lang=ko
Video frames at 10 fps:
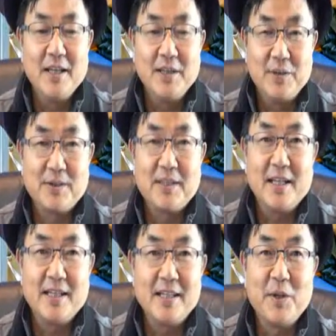
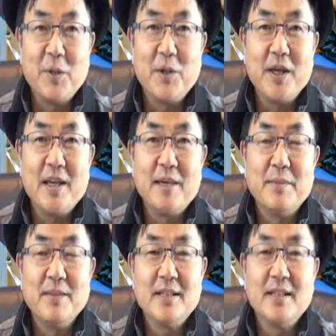역사에 새롭게
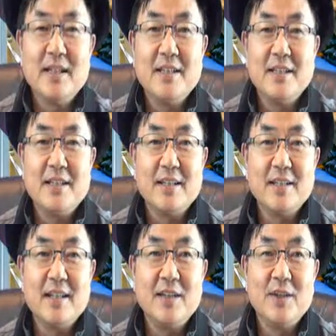프레젠테이션의 시대를